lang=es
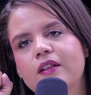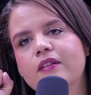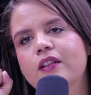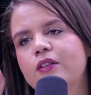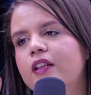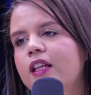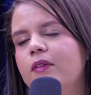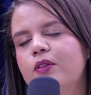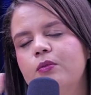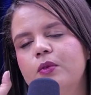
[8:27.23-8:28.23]
se lo está
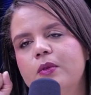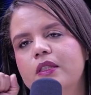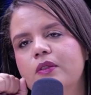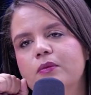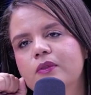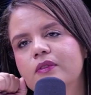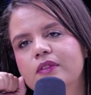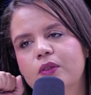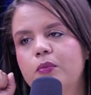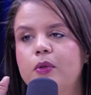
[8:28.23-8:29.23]
llevando el mismísimo.
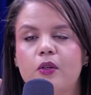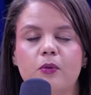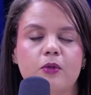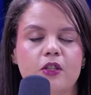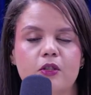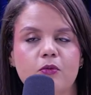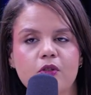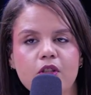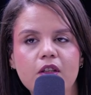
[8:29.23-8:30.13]
pero con muchísimo dinero.